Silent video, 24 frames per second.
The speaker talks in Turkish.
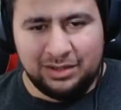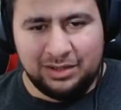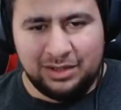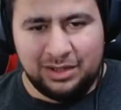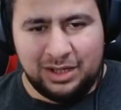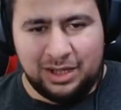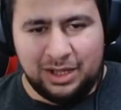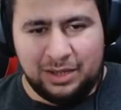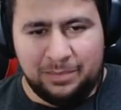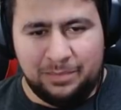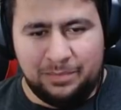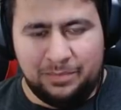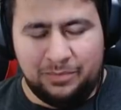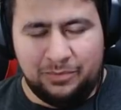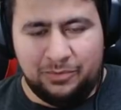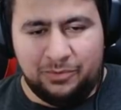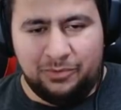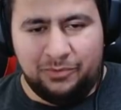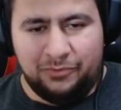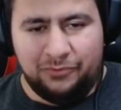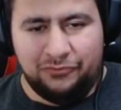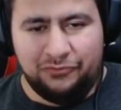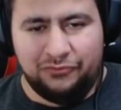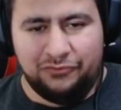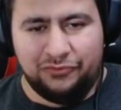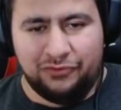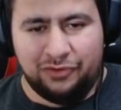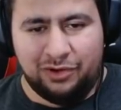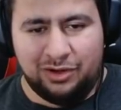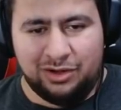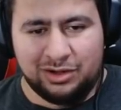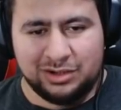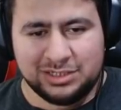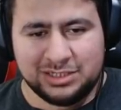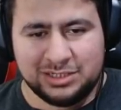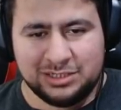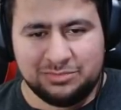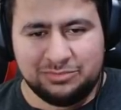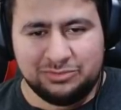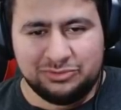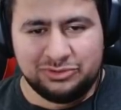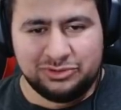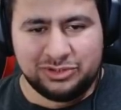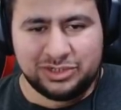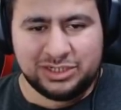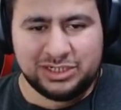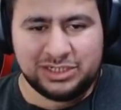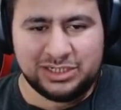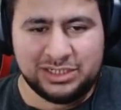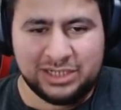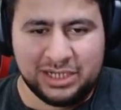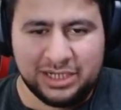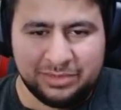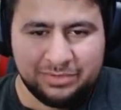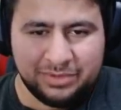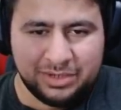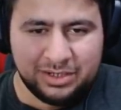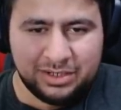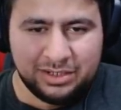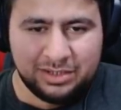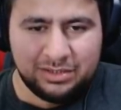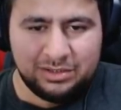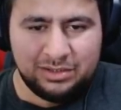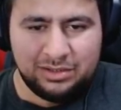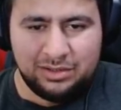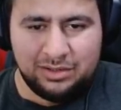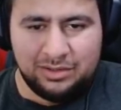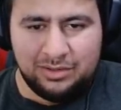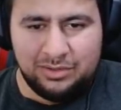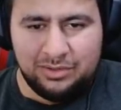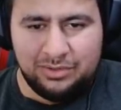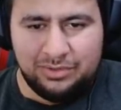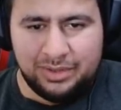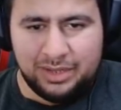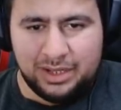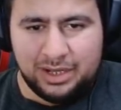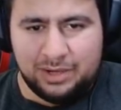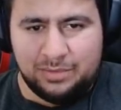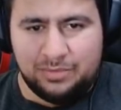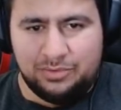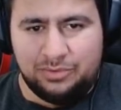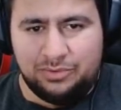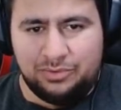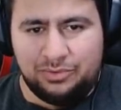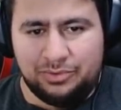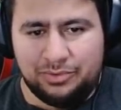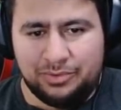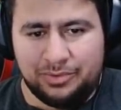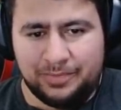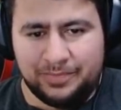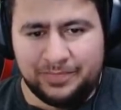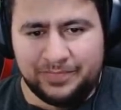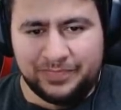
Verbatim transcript: Ab of ağzını burnunu kırdı arabada. Abo.